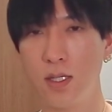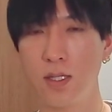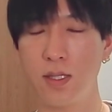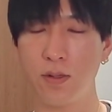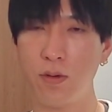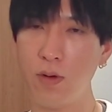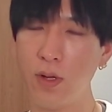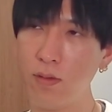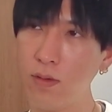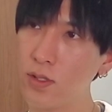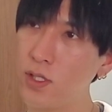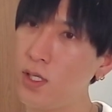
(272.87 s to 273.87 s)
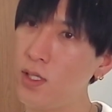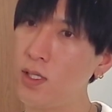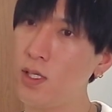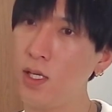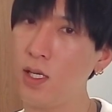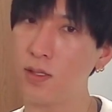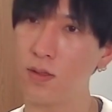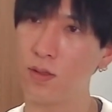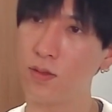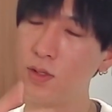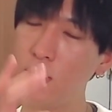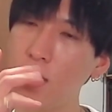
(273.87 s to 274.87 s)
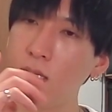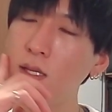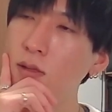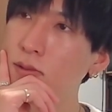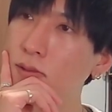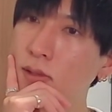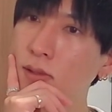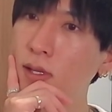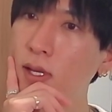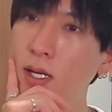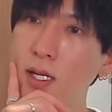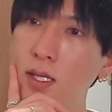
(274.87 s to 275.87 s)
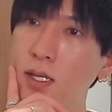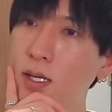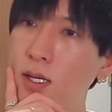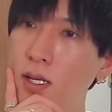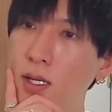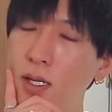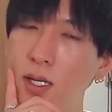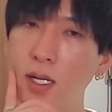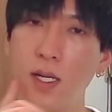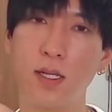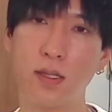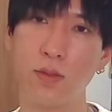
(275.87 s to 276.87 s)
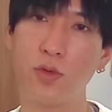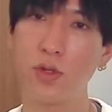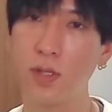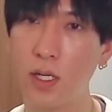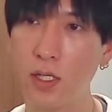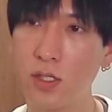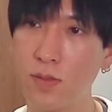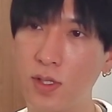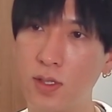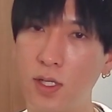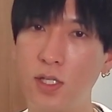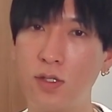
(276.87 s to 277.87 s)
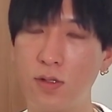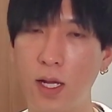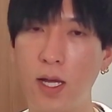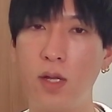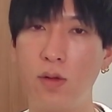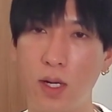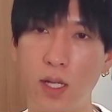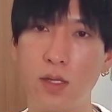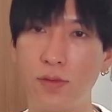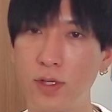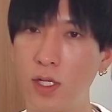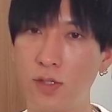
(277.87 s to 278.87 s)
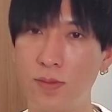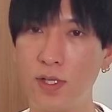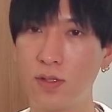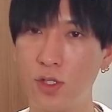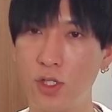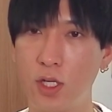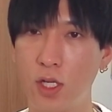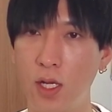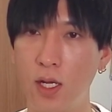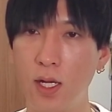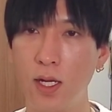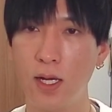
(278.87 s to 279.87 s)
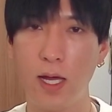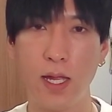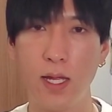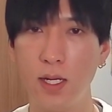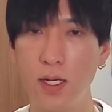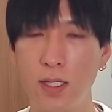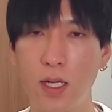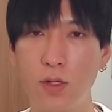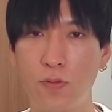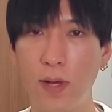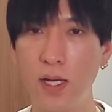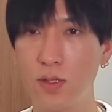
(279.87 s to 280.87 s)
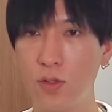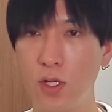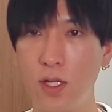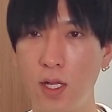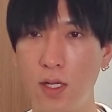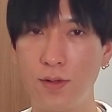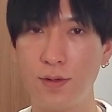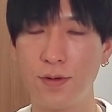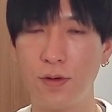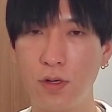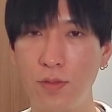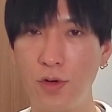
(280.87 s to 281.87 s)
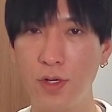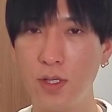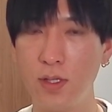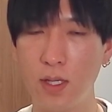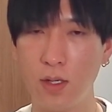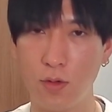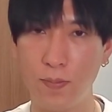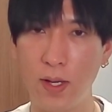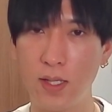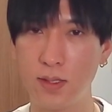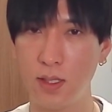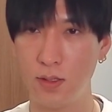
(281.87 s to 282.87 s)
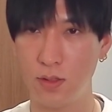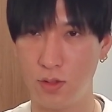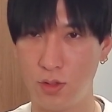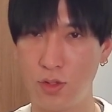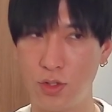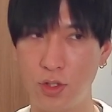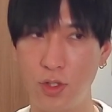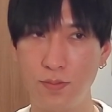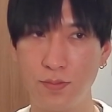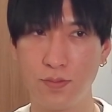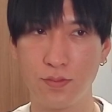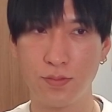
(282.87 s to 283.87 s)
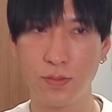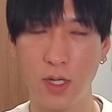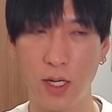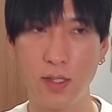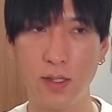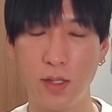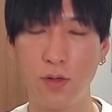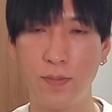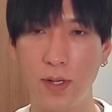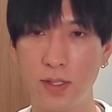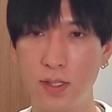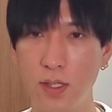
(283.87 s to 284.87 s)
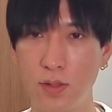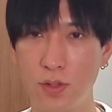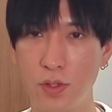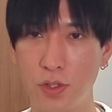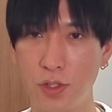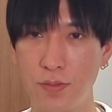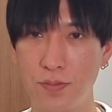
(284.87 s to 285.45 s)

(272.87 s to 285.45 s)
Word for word: これを新規にその売り立てるっていうのはなかなかあれかなって思ったりします。リスク高いのかなと思ったりします。個人的に。はい。で、あとファーストリテイリング。ここも1.5%上昇。1.5%上昇。